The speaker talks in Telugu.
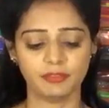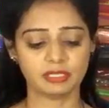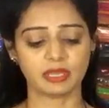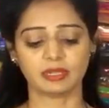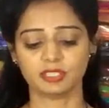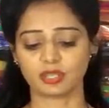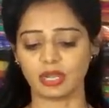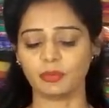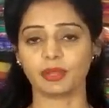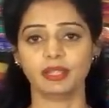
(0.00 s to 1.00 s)
కలర్ఫుల్ సారీస్
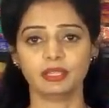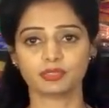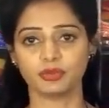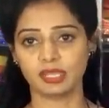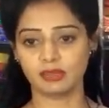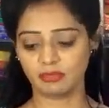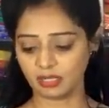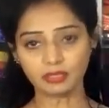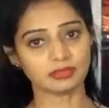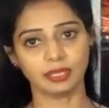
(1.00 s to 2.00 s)
చాలా వెరైటీస్
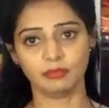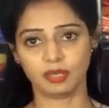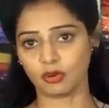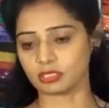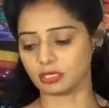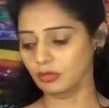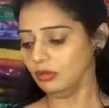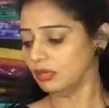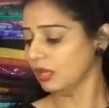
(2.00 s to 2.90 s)
ఉన్నాయన్నమాట సేమ్ కాస్ట్లో